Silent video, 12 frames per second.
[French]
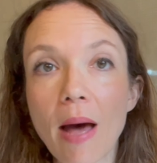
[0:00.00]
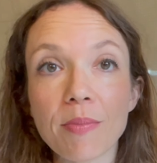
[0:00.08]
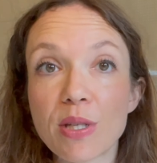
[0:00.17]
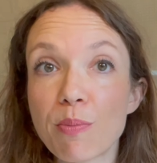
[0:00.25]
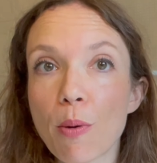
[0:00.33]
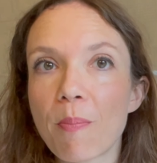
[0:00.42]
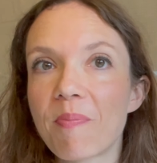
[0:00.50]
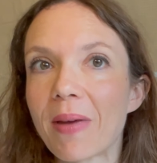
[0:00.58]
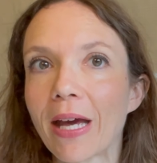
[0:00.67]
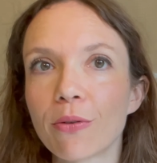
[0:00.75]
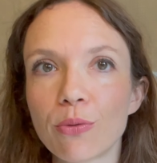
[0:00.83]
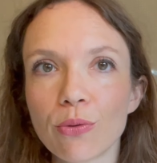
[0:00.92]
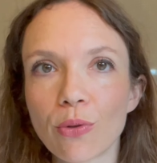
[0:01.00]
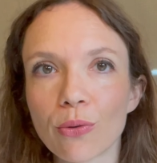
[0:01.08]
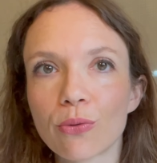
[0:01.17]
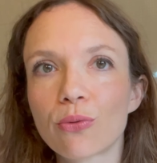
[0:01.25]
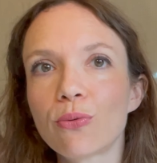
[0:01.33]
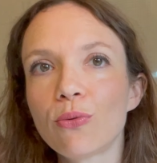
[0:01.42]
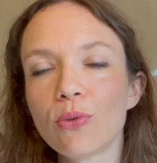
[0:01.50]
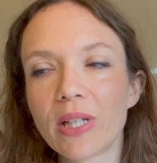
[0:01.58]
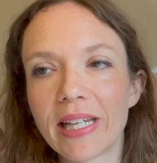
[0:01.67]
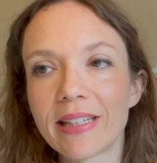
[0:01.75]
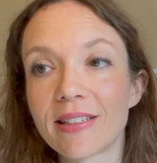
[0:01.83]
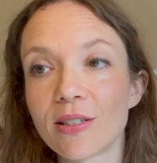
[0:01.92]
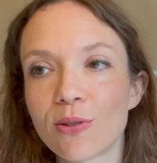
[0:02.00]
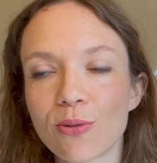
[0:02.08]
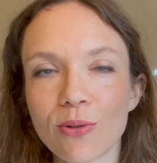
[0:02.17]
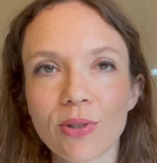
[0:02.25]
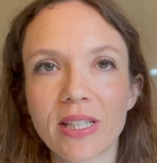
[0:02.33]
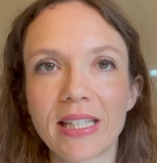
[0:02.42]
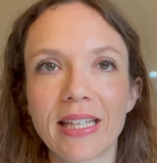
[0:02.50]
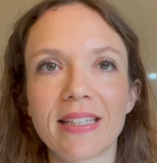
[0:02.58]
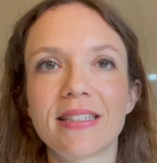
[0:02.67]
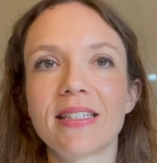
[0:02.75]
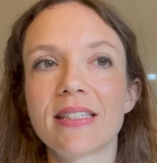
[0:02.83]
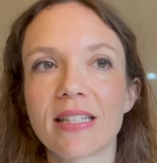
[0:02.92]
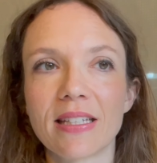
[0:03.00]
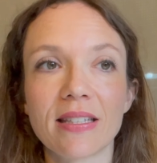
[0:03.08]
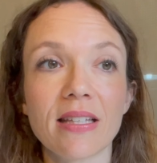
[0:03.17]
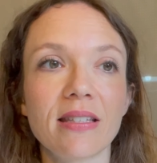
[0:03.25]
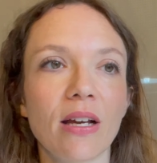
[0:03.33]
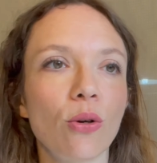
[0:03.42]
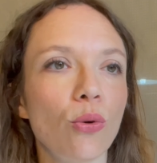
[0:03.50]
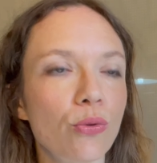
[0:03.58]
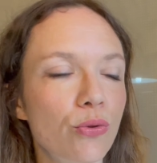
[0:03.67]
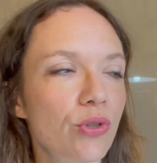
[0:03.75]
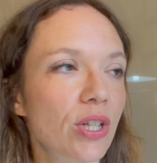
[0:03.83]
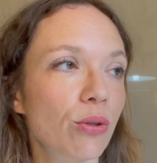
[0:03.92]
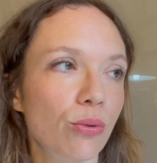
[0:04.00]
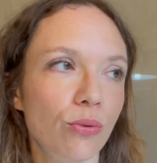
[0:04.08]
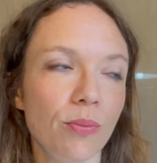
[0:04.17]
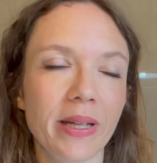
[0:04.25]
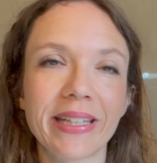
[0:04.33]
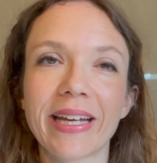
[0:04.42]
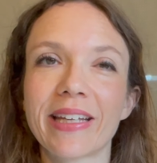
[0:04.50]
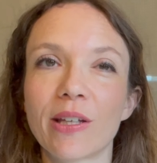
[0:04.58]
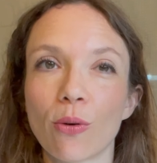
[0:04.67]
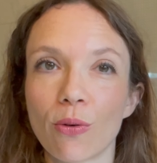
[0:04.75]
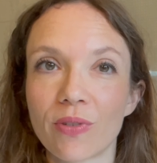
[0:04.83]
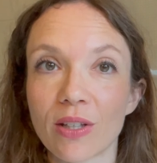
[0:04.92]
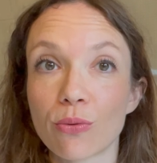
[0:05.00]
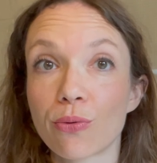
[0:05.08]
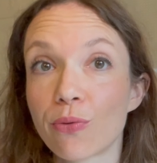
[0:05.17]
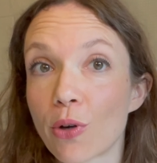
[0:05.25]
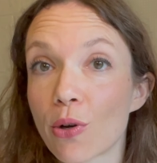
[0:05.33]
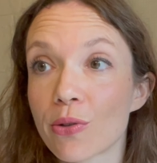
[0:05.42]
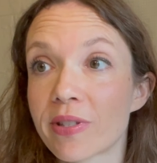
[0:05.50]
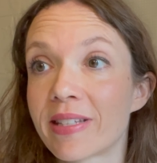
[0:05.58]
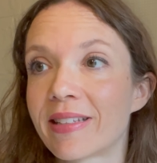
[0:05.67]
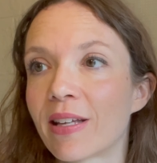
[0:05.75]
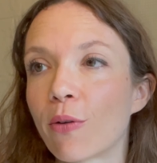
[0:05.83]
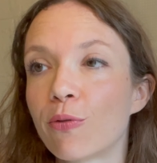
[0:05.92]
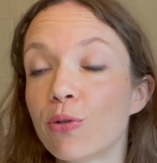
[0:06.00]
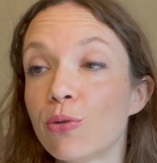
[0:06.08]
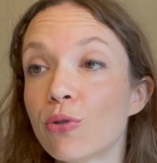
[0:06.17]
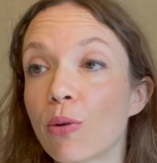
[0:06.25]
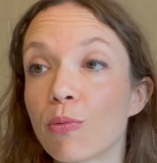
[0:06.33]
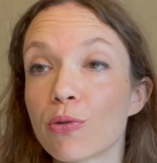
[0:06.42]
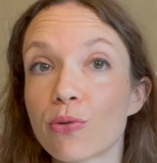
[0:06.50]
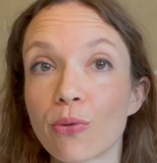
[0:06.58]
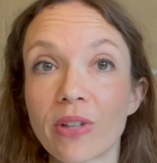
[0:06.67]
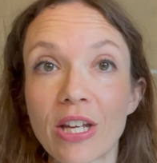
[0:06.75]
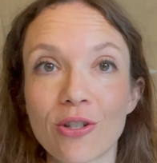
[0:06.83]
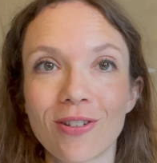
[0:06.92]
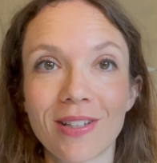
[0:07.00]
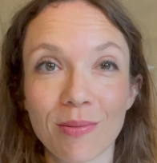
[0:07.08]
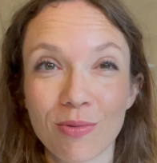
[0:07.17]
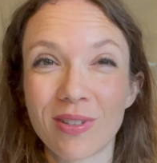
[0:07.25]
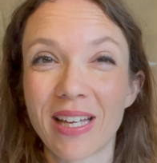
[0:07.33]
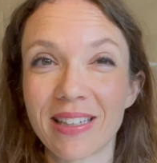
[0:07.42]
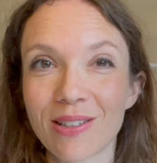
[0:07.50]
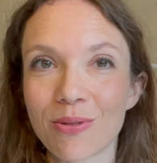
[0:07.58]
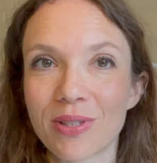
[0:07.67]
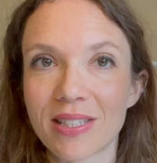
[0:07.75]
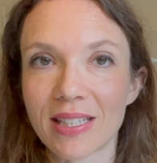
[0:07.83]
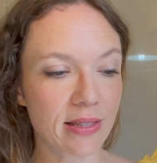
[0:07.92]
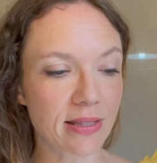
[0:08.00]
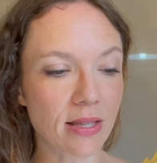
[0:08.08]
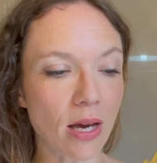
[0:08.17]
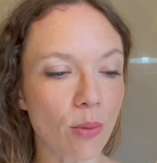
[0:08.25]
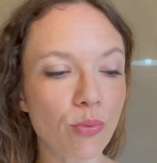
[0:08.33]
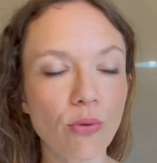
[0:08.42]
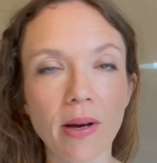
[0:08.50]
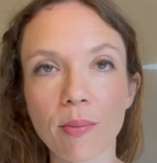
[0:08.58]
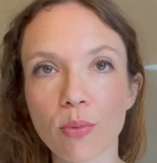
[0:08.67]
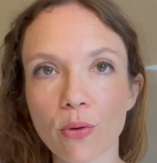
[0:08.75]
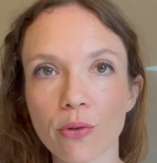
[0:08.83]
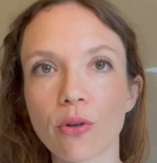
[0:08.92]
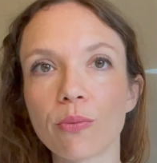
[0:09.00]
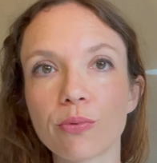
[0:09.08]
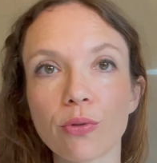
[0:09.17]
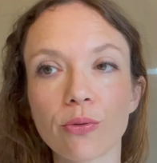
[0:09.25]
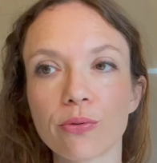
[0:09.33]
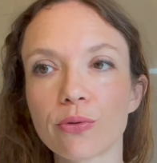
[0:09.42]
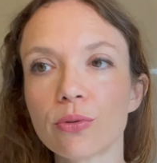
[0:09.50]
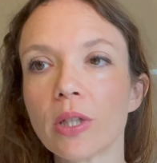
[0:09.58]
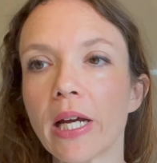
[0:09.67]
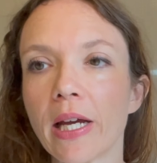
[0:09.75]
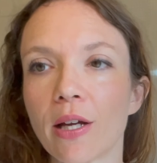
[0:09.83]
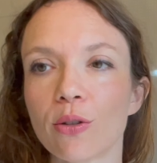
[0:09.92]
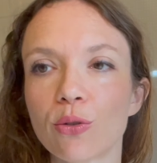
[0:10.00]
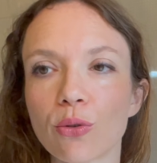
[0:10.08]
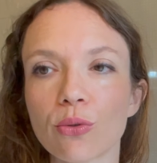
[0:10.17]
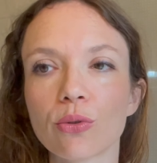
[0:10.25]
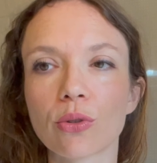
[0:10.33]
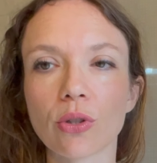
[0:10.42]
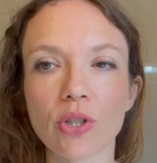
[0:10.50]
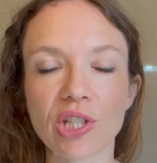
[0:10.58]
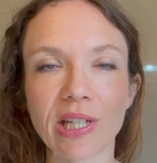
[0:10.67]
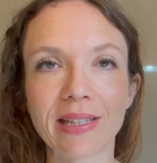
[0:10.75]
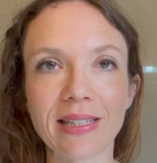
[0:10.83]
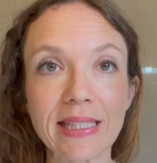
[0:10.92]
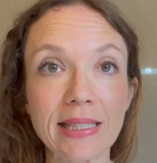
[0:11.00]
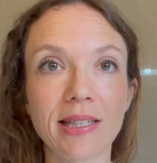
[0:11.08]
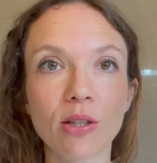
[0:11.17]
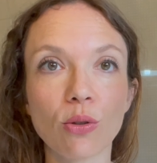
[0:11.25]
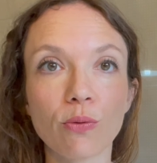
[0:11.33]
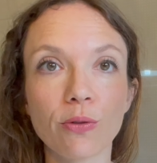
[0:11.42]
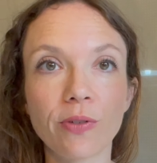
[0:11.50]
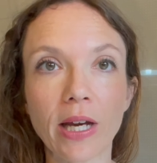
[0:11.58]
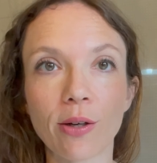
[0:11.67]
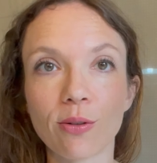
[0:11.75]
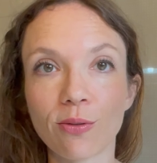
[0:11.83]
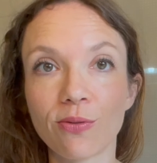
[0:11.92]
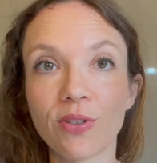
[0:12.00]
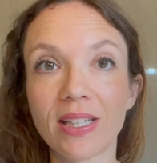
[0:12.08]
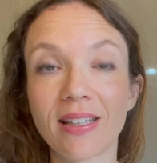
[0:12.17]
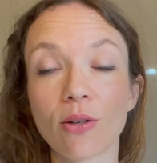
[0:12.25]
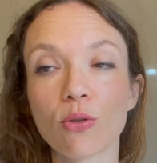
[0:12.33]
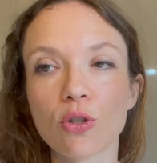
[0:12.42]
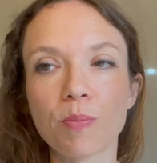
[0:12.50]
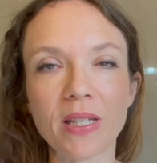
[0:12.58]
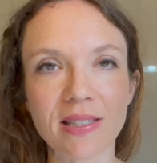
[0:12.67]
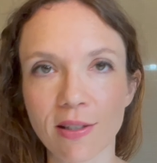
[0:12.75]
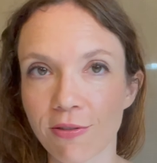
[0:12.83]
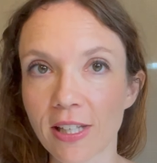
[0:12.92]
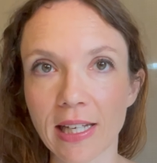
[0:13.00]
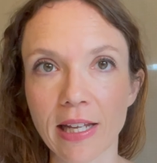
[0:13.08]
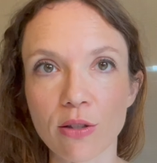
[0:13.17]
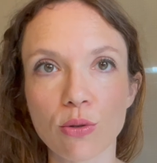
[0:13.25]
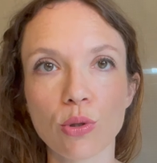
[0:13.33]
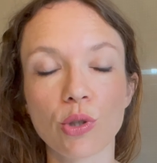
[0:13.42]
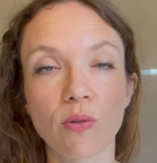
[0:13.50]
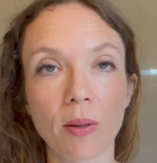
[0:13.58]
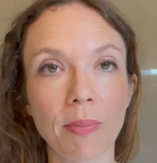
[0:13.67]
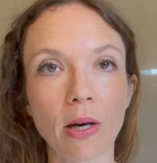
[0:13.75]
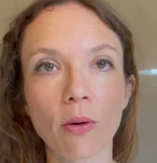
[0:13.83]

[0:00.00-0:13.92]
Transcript: un petit peu perdu dans tous les tissus qui existent et ça c'est un gros sujet de toute manière qui revient souvent, c'était revenu dans mon sondage de début d'année aussi. C'est un point bloquant pour vous, donc j'ai décidé de vous faire une vidéo spécifique là-dessus, je vais pas